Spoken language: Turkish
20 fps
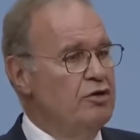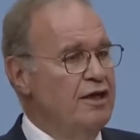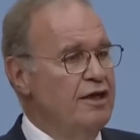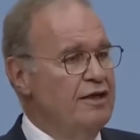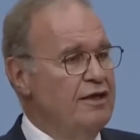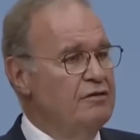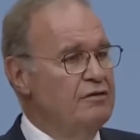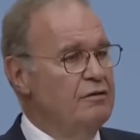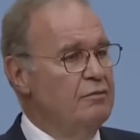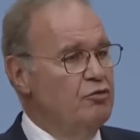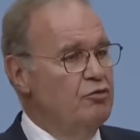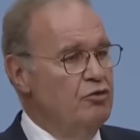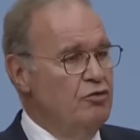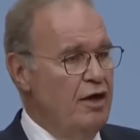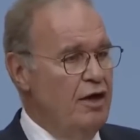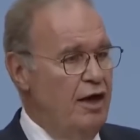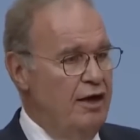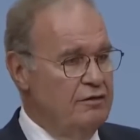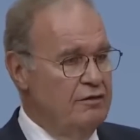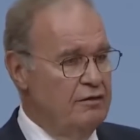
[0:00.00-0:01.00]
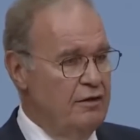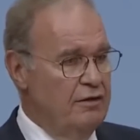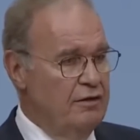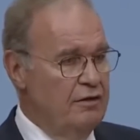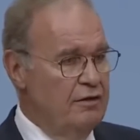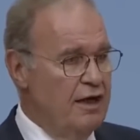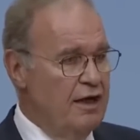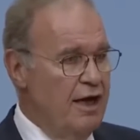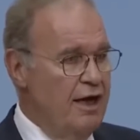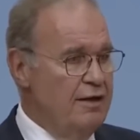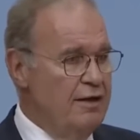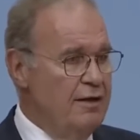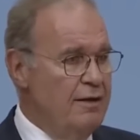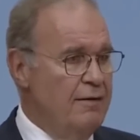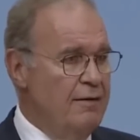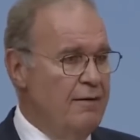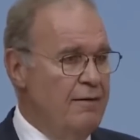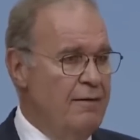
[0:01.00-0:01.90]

ülke gezip dünyayı tanırken